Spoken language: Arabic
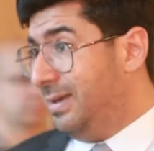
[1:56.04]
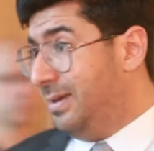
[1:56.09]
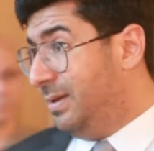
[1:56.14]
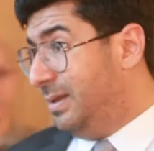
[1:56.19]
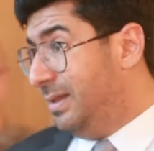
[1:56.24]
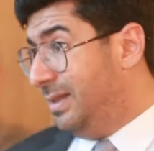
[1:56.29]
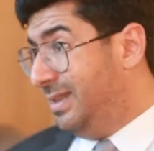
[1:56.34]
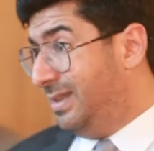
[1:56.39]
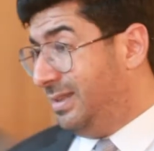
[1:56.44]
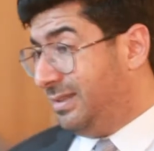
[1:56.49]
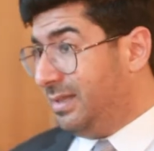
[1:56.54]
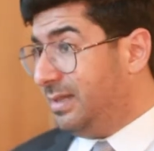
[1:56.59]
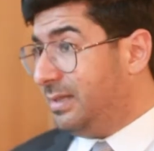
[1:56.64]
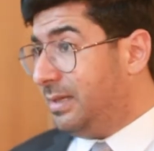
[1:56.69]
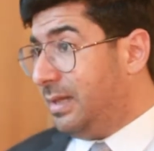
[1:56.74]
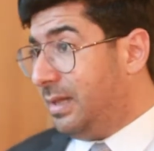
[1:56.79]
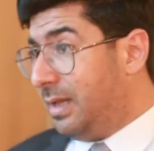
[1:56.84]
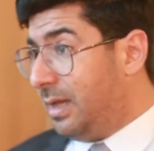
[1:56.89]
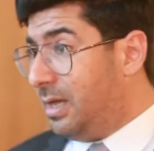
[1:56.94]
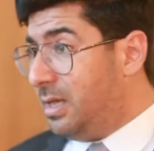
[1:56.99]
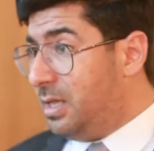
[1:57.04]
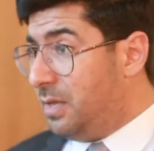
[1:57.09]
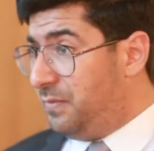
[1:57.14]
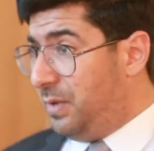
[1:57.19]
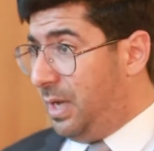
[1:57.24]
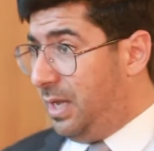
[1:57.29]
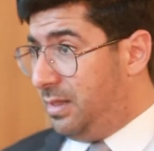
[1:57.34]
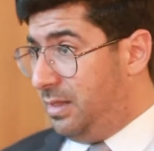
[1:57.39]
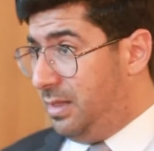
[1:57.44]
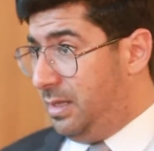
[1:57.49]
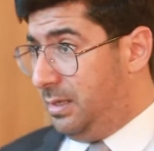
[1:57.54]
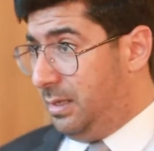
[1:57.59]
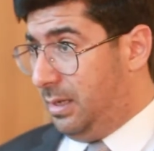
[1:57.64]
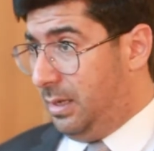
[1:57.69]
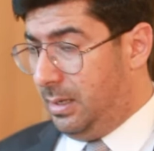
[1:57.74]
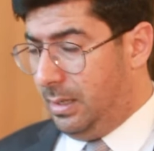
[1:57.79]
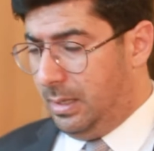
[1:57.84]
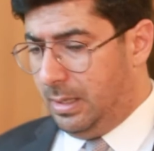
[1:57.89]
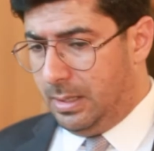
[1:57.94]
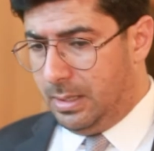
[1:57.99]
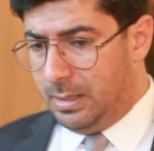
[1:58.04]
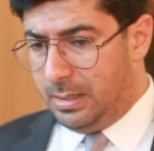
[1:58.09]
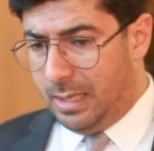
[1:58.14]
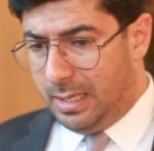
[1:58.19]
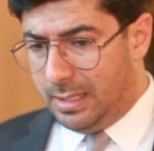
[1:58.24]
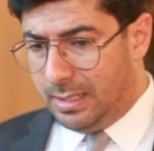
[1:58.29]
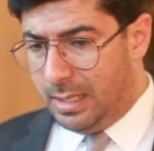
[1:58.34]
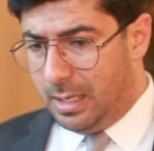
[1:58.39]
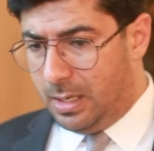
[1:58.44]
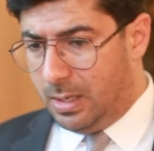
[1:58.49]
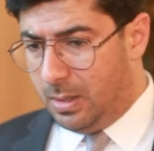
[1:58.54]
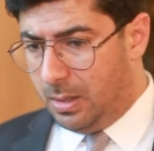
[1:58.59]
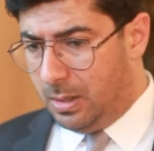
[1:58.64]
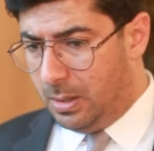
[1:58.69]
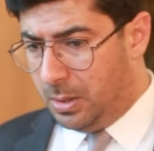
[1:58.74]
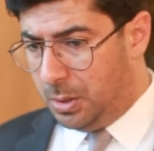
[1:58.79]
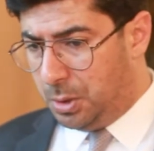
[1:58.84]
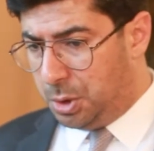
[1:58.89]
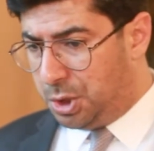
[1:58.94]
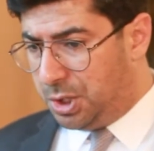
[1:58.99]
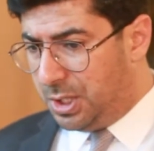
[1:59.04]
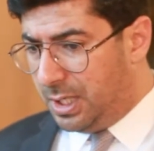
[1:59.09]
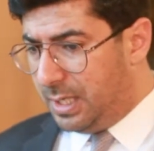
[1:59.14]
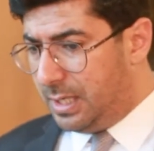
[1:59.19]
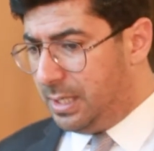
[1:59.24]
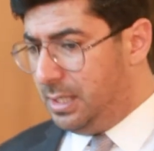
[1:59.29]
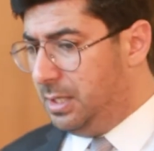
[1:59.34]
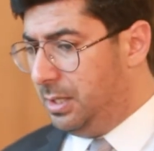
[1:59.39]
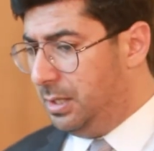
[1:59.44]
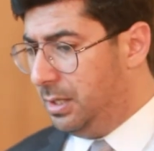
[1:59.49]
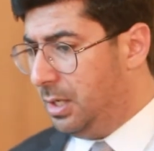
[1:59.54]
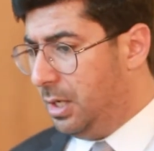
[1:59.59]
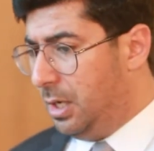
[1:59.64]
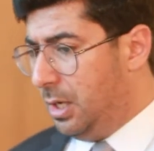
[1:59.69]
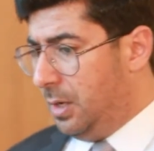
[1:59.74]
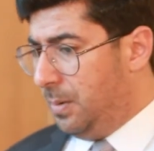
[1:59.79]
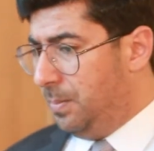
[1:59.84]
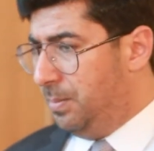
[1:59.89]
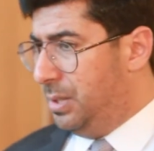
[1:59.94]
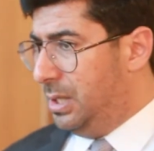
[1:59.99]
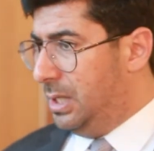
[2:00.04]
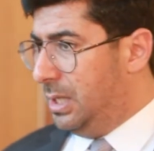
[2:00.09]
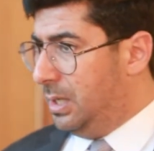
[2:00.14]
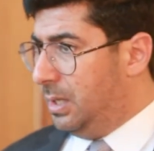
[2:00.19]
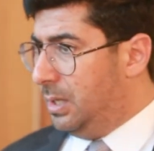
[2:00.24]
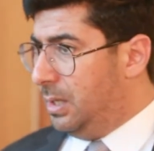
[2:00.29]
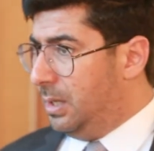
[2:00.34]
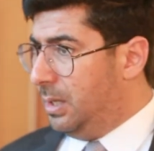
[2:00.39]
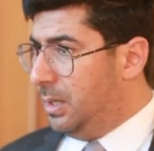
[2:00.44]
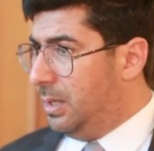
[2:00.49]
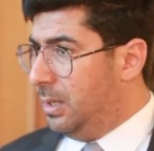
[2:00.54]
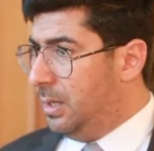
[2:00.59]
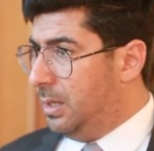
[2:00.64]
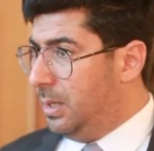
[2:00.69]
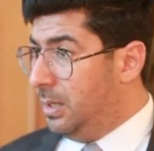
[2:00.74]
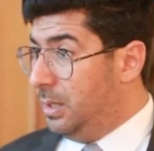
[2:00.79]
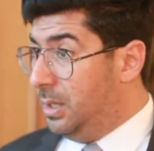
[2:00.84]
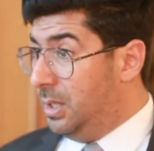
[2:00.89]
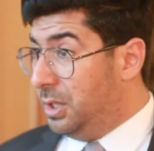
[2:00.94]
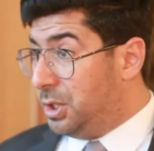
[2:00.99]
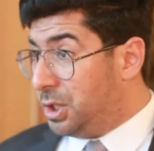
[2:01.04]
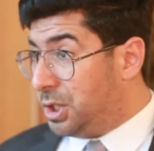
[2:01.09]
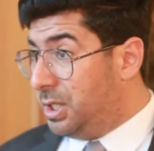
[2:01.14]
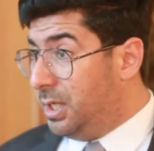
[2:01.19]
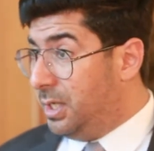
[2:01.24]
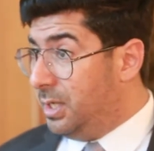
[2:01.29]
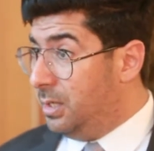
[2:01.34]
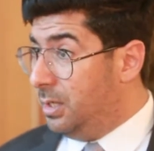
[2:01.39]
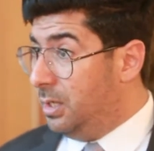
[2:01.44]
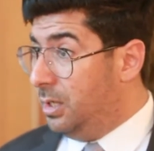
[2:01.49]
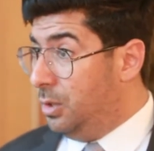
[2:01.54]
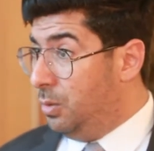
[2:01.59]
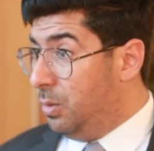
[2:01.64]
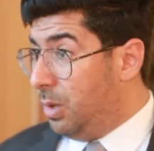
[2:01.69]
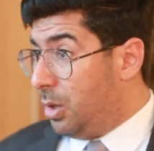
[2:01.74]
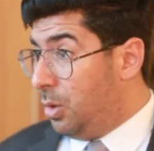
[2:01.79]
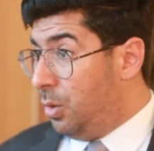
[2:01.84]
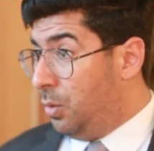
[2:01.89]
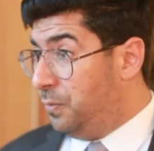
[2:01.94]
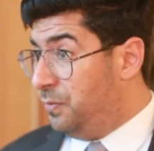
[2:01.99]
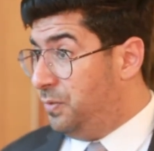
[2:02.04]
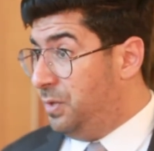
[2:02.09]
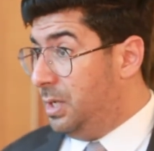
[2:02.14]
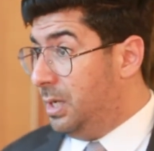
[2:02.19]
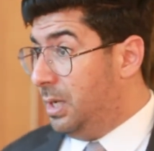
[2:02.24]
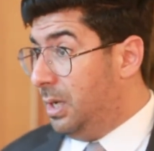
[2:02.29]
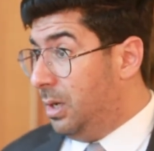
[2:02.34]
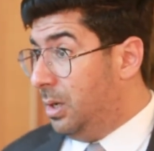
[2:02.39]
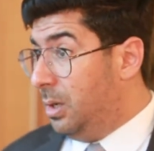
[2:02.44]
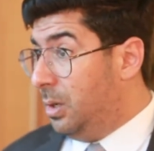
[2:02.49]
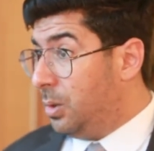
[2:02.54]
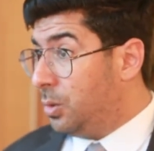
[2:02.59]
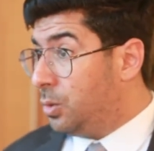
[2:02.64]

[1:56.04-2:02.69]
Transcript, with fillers: لتلك الغايه في حد ذاتها نحن شاعرين بالاشكال اللي وقعوا فيه